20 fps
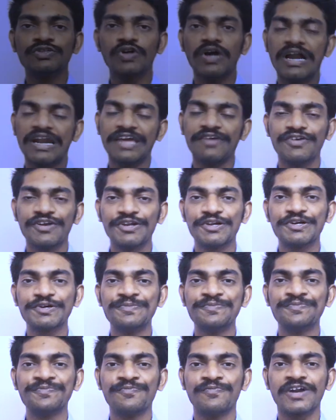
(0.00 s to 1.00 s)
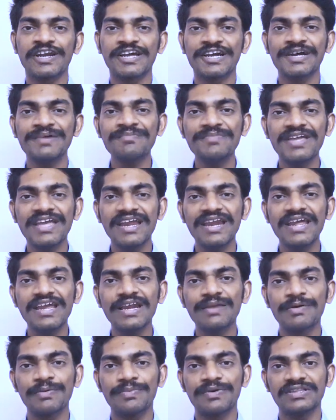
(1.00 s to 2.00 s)
ஸோ அனைவருக்கும் வணக்கம்
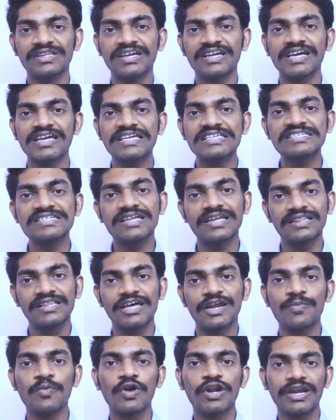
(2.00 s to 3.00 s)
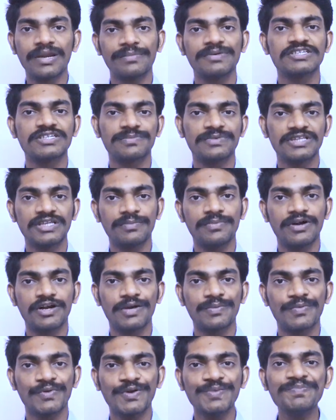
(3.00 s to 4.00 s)
இன்றைக்கி நம்ம பார்த்தீங்கன்னா இன்ஜினியரிங் தெர்மோடைனமிக்ஸை பற்றி
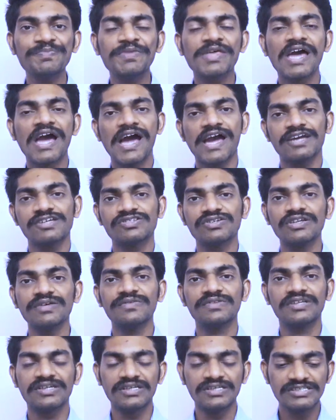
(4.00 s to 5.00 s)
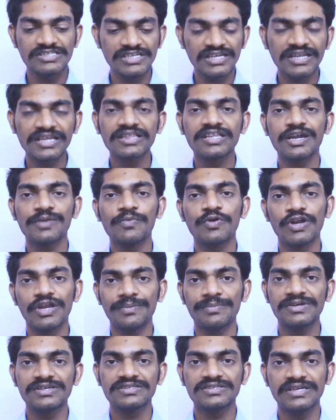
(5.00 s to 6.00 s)
பார்க்க போகிறோம் ஆக்சுவலி வந்துட்டு இன்ஜினியரிங்
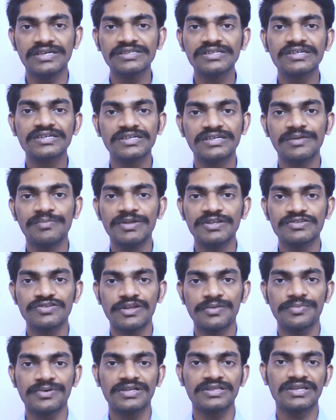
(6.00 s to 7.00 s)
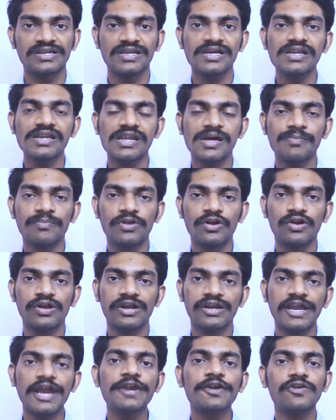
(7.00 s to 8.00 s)
தெர்மோடைனமிக்ஸ் எதுக்கு அப்படின்னு சொல்லி பார்த்தீங்கன்னா நம்மளோட
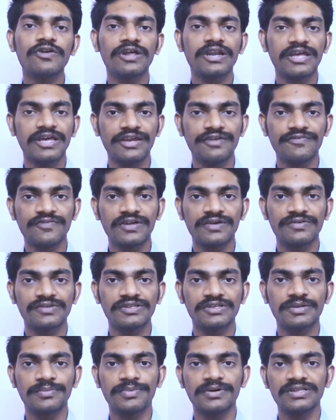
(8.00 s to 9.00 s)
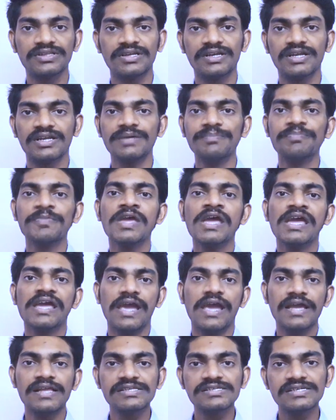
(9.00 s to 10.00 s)
டே டு டே லைஃப்பில் வந்துட்டு பார்த்தீங்கன்னா
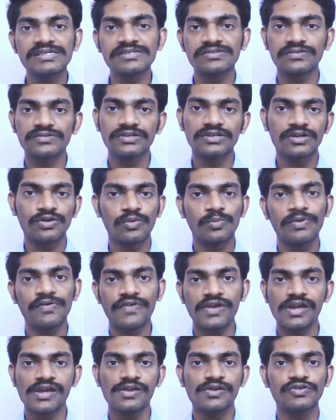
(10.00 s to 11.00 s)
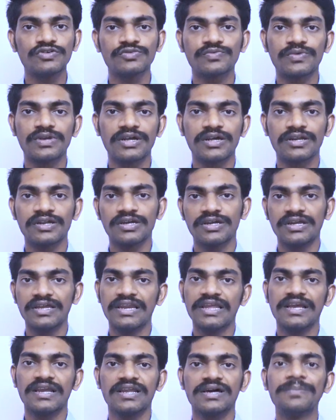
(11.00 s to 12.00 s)
என்ஜின்ஸ் வந்துட்டு ரொம்பவே யூஸ்ஃபுல்லாக இருக்குது
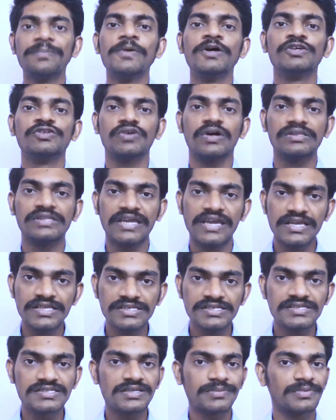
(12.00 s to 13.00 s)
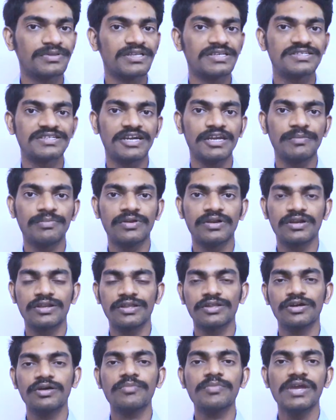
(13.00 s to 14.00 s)
இல்லைங்களா ஸோ அந்த என்ஜின்ஸை பற்றி ஸ்டடி
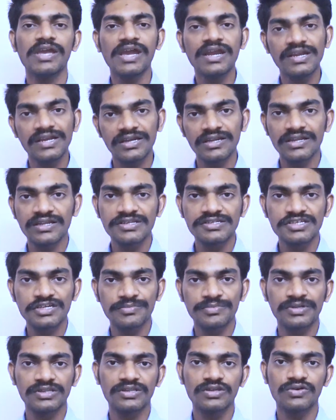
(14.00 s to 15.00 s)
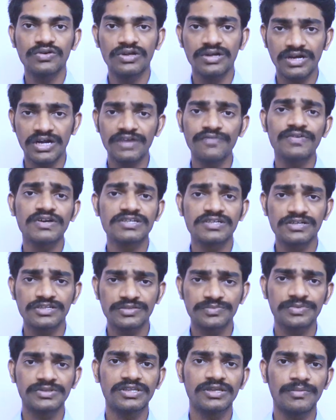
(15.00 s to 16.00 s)
பண்ணுறதுக்கும் ஹீட் எனர்ஜியை பற்றியோட
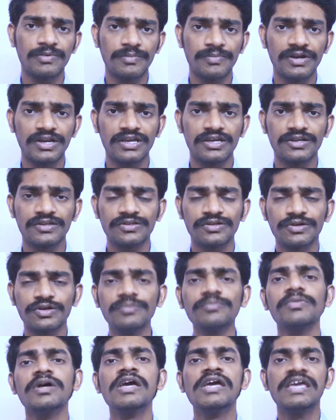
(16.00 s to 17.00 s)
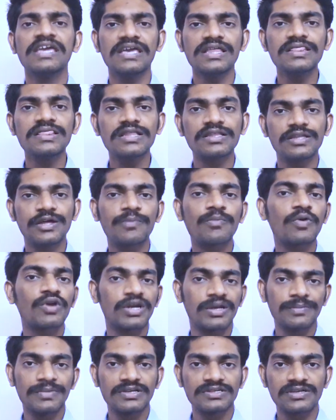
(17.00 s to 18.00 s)
கன்வர்ஷன்ஸ் பற்றி நம்ம படிக்கிறதுக்கும் இந்த
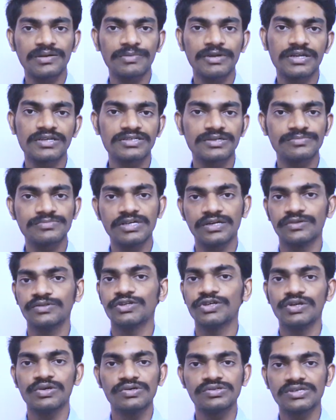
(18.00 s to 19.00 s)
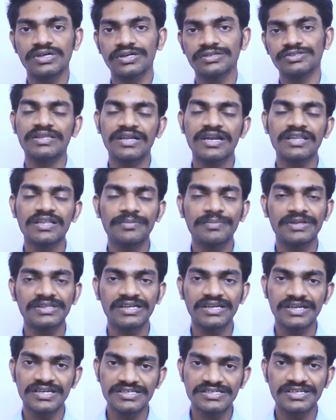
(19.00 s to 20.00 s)
தெர்மோடைனமிக்ஸ் அப்படின்ற சப்ஜெக்ட் வந்து யூஸ் ஆகும் அதனால தான்
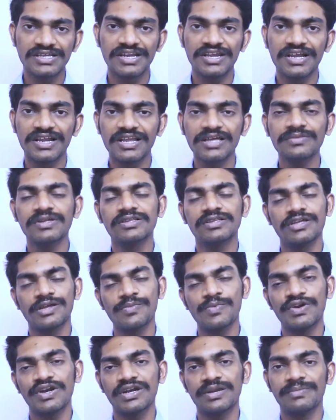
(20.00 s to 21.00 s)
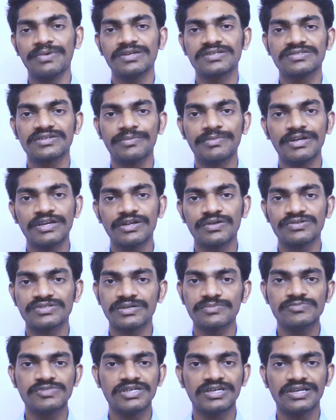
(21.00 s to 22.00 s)
பார்த்தீங்கன்னா இன்ஜினியரிங்கில் இந்த தெர்மோடைனமிக்ஸ் அப்படின்ற ஒரு
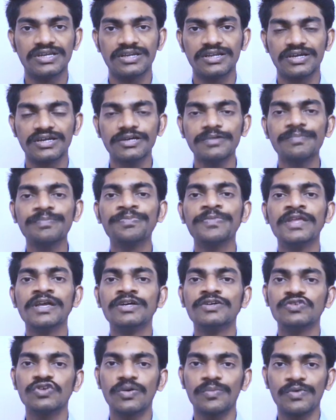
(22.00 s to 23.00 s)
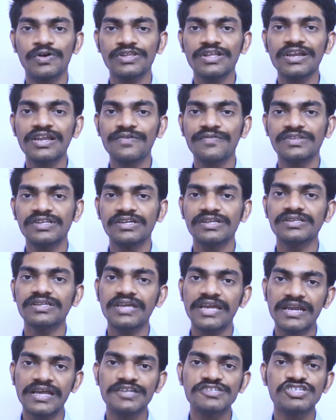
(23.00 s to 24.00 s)
சப்ஜெக்ட் இருக்குது ஸோ முதல்ல
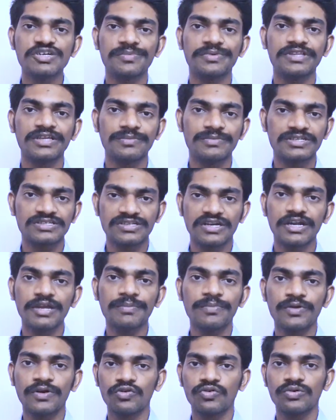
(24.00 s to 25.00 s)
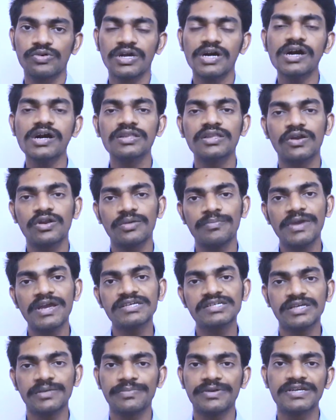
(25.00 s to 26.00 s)
வந்துட்டு எனர்ஜியை பற்றி நம்ம ஸ்டடி பண்ணணும்னா அதோட
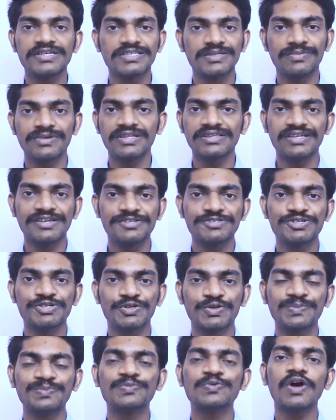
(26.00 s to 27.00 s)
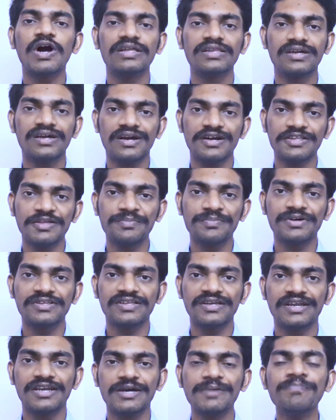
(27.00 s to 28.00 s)
பேசிக் பிரின்சிபலாக தெரிஞ்சுக்கணும் ஸோ அதுக்காக தான்
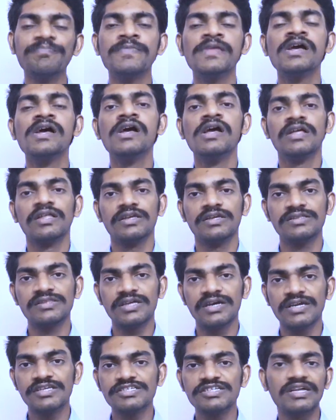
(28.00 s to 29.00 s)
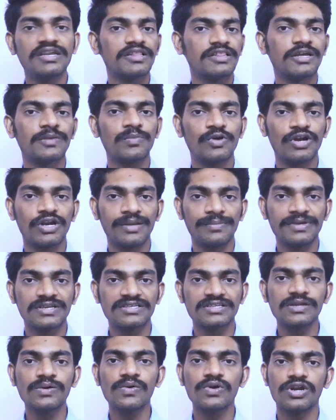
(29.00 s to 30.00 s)
பார்த்தீங்கன்னா இந்த இன்ஜினியரிங்
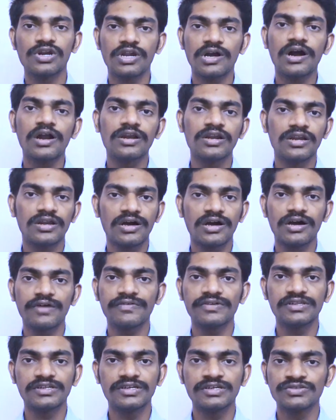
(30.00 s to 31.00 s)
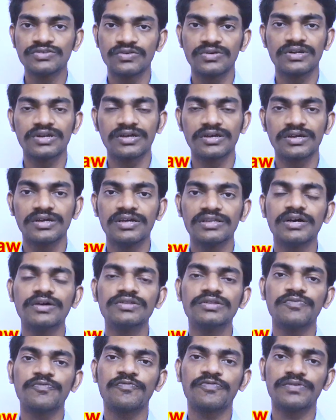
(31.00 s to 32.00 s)
தெர்மோடைனமிக்ஸில் ஒரு நாலு லா வந்துட்டு சொல்கிறாங்க
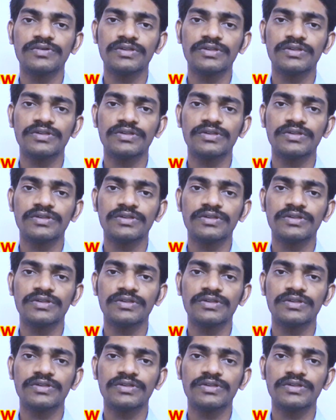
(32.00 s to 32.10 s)
அதாவது